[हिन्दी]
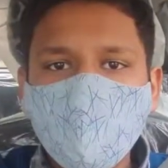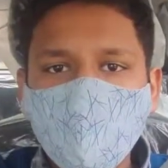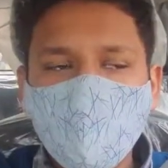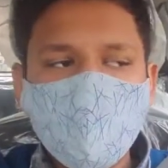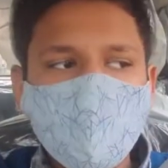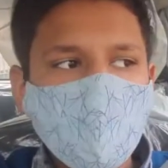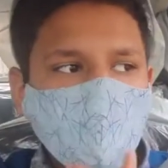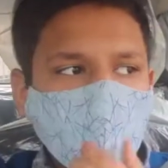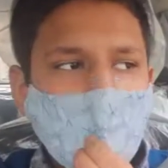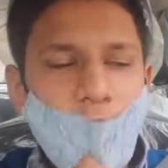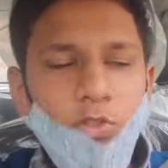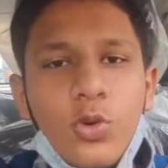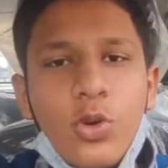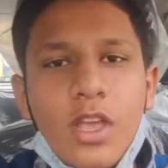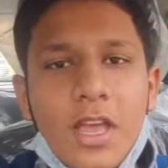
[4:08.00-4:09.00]
तो अभी हम आ
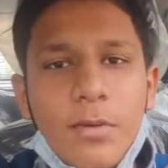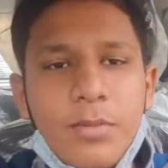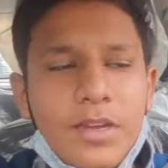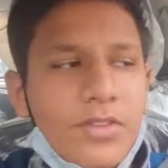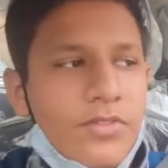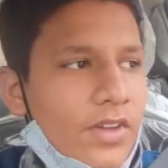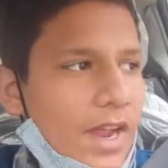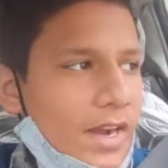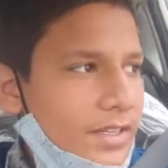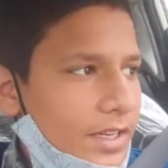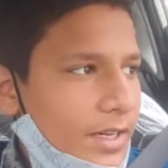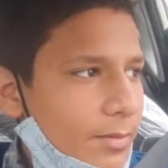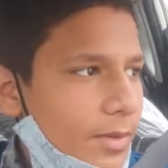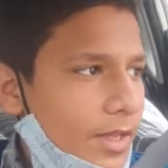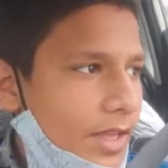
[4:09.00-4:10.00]
चुके हैं अपनी
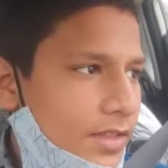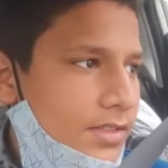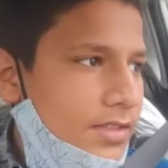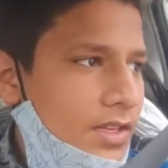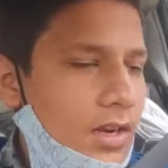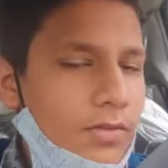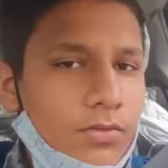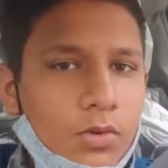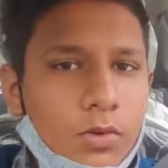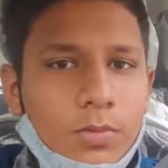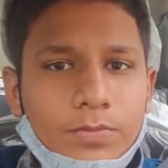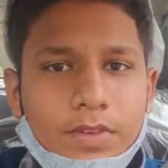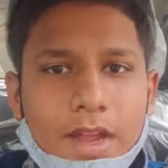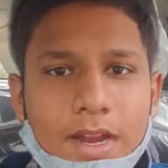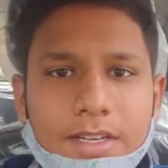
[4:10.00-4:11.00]
फैक्ट्री में सिला
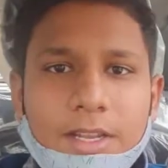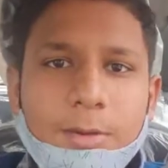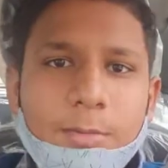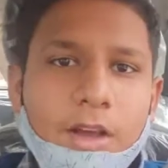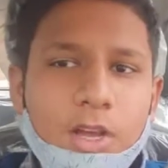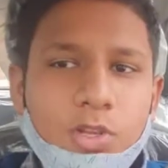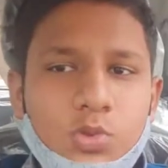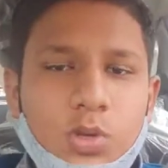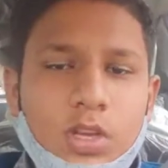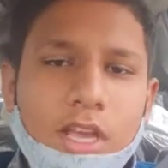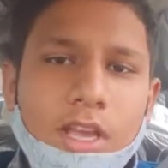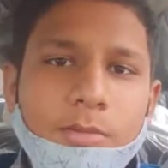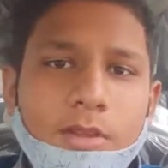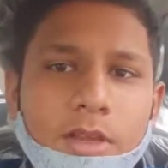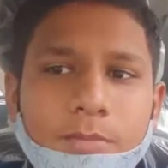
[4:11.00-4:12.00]
फोम फैक्ट्री में आ चुके
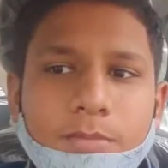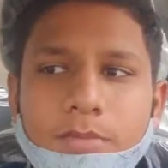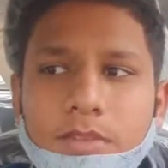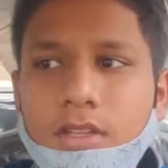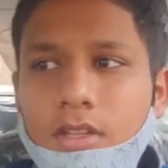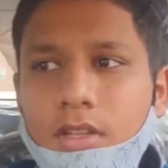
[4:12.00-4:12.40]
हैं अभी हम